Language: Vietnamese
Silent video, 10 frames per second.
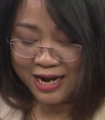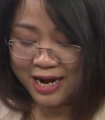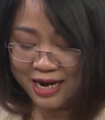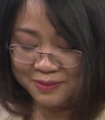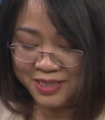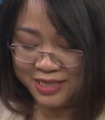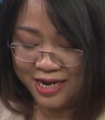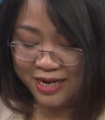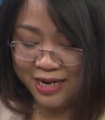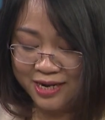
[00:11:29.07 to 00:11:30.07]
cần làm gì
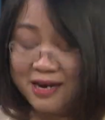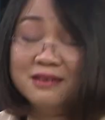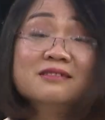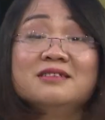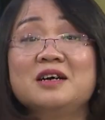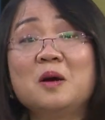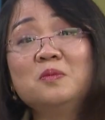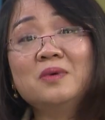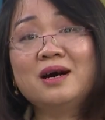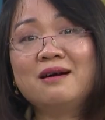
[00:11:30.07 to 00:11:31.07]
để ra trường
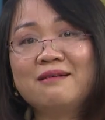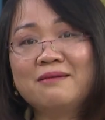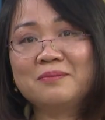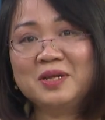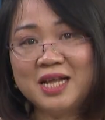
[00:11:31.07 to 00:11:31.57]
không à, bị